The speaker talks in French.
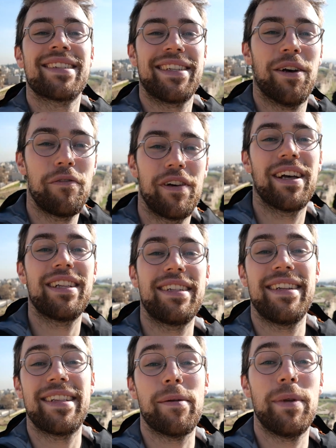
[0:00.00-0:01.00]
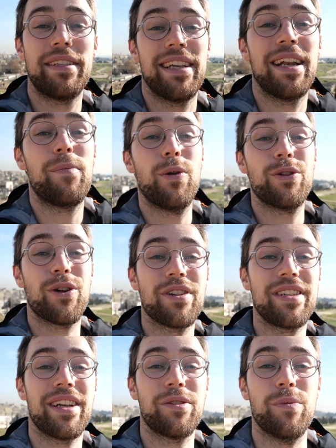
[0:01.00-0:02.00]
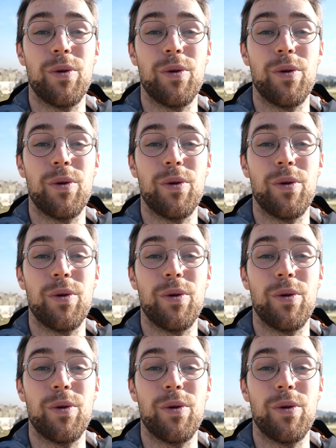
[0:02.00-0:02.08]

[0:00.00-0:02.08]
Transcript: ce qui en fait un des sites habités les plus anciens du